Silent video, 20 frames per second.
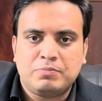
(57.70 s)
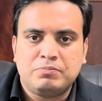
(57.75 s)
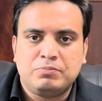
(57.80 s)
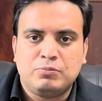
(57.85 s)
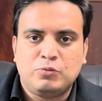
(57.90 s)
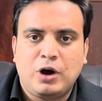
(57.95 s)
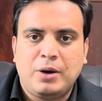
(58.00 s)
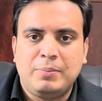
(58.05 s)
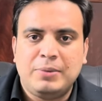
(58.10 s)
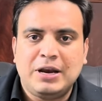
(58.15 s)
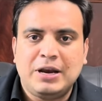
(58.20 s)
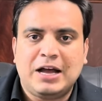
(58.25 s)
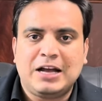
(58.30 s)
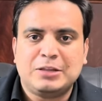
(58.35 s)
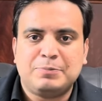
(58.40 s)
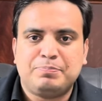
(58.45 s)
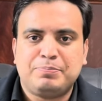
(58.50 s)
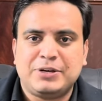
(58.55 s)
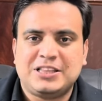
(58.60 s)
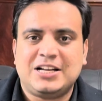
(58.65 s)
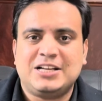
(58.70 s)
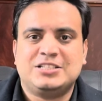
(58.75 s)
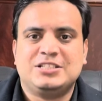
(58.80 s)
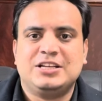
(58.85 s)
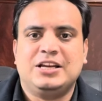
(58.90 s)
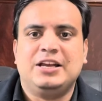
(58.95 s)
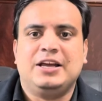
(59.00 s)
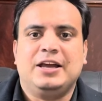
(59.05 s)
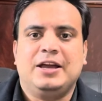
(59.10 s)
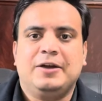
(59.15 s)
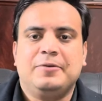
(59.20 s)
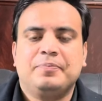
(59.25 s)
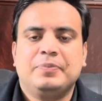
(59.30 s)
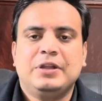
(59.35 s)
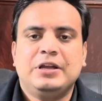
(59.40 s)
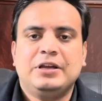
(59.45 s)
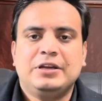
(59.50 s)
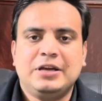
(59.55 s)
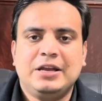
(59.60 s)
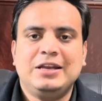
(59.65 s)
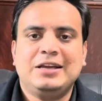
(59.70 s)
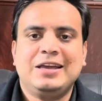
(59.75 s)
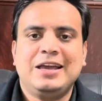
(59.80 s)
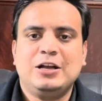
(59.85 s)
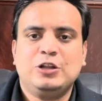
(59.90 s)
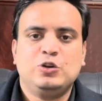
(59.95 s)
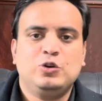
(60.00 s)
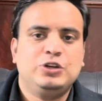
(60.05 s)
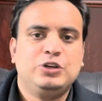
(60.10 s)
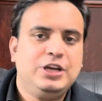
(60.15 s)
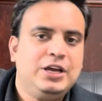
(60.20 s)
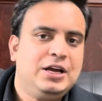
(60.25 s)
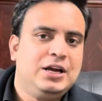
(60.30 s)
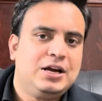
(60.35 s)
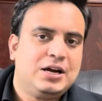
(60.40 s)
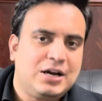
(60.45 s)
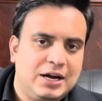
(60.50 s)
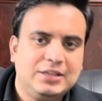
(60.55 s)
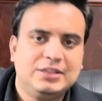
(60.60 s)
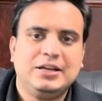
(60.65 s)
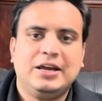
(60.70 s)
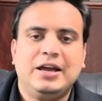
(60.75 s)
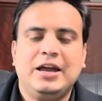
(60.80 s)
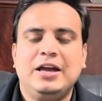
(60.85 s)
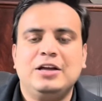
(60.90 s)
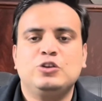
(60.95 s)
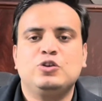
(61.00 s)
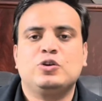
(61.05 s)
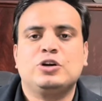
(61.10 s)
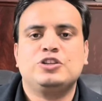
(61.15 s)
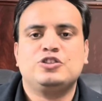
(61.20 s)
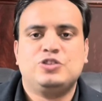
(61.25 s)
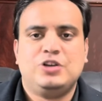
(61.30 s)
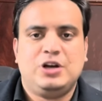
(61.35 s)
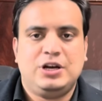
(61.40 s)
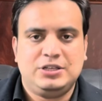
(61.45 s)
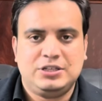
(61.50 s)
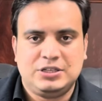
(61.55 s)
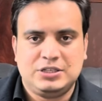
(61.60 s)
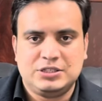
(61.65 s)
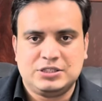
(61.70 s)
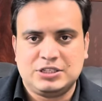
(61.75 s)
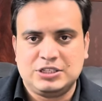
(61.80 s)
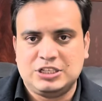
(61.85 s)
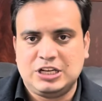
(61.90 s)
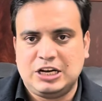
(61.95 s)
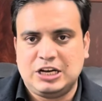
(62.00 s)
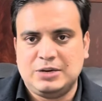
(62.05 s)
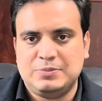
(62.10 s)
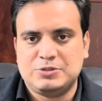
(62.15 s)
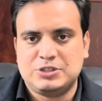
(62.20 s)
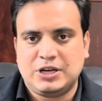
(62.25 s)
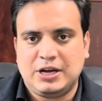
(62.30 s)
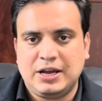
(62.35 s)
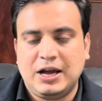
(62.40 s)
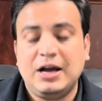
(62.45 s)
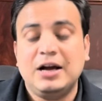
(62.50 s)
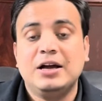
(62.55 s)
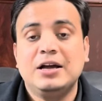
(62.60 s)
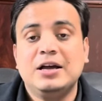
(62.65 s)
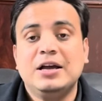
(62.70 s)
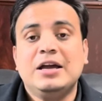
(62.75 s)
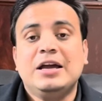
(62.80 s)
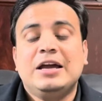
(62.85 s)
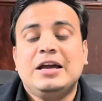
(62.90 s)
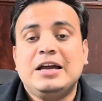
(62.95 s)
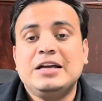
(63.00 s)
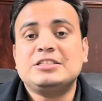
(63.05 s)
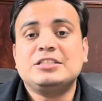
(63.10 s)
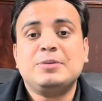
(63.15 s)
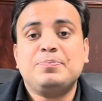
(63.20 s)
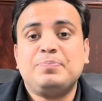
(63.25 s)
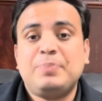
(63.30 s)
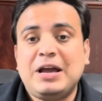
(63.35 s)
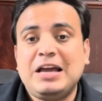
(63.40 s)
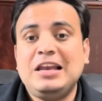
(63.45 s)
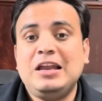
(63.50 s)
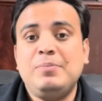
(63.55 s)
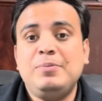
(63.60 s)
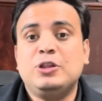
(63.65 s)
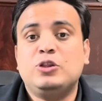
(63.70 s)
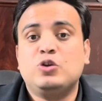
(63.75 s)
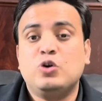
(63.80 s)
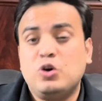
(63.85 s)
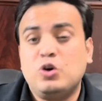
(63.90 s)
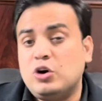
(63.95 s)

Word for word: मामला पता चले हैं यानी कि एक तो ये खत है जो कि छह जजेस की जानब से आया इससे पहले भी दो